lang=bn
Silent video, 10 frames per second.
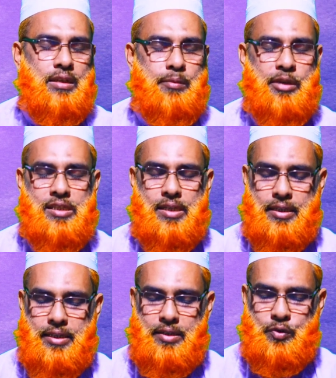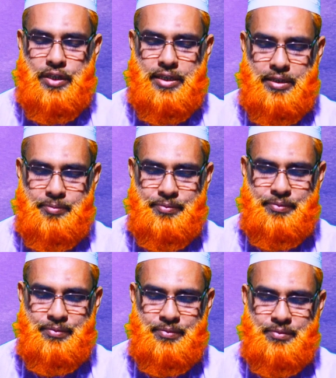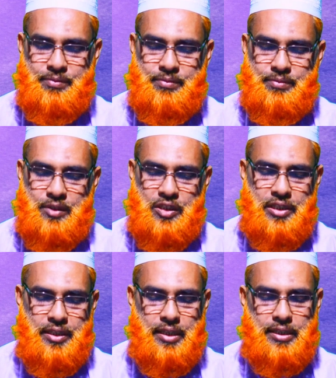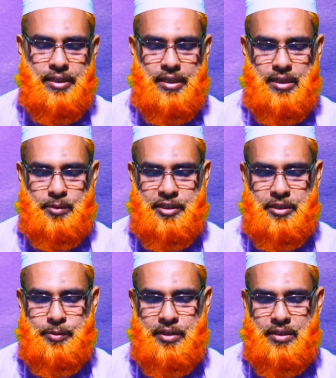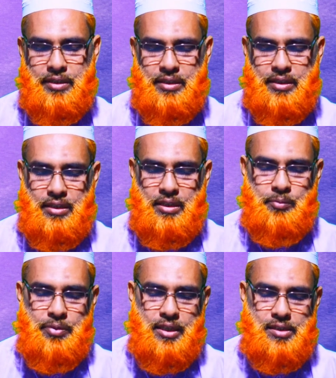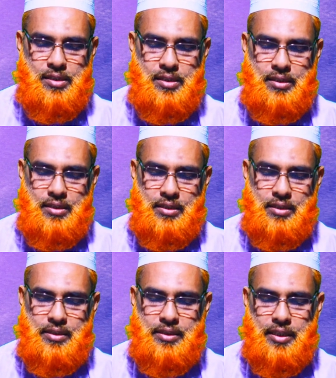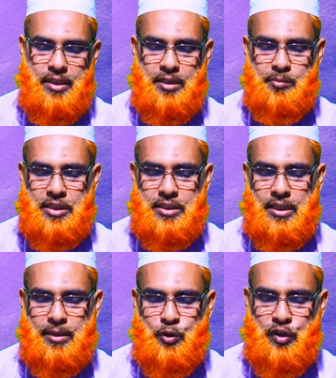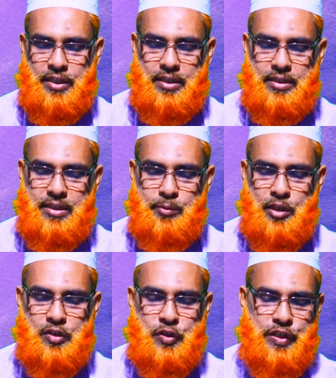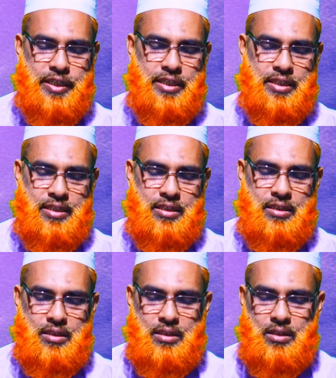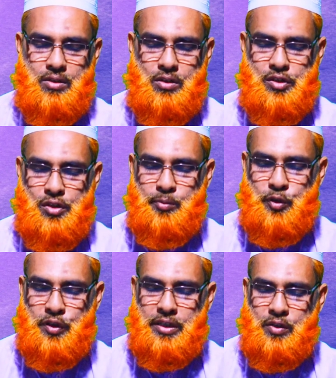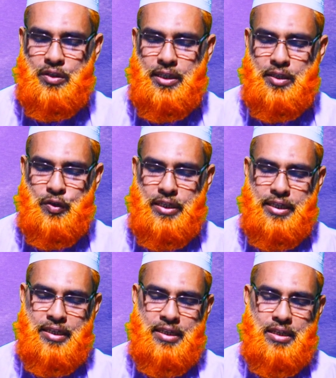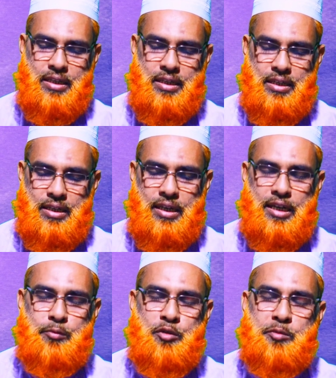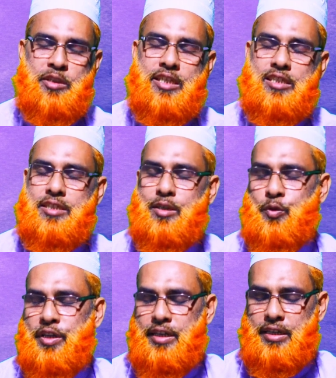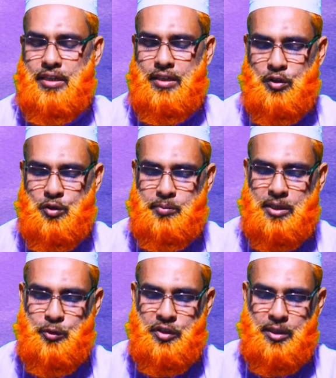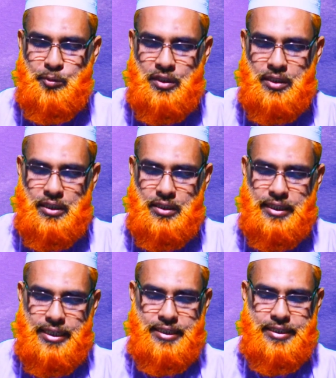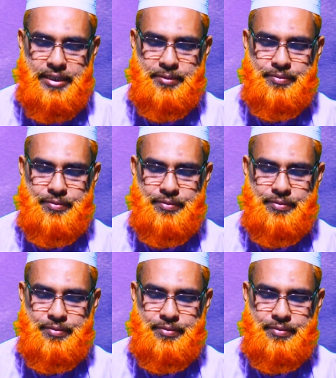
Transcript: নামাজ আদায় করে না সে নারী জাহান্নামে যাবে পাঁচ যে নারী মিথ্যা বলে গিবত করে কসম করে কথায় কথায় হারামও আমি এই কাজটা করি নাই এরকম মাবুনদের মধ্যে দেখা যায়